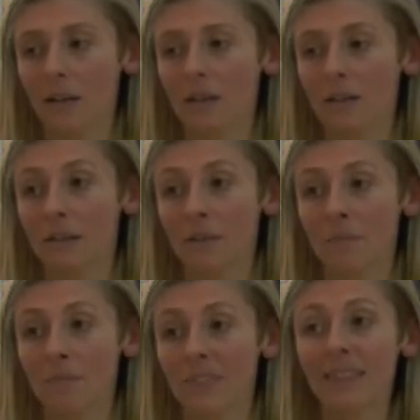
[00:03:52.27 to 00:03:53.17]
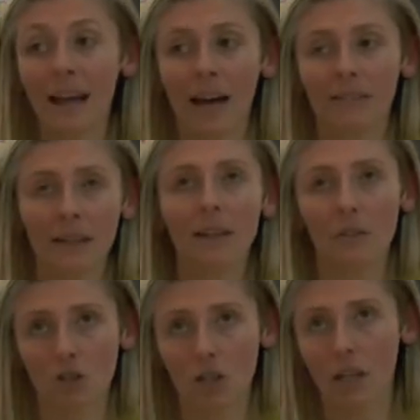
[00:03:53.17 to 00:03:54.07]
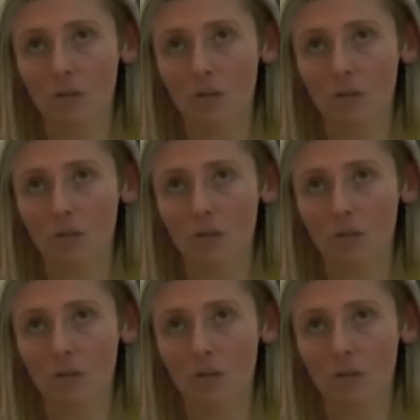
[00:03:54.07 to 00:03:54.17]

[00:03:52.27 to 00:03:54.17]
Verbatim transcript: eh, nata l'argilla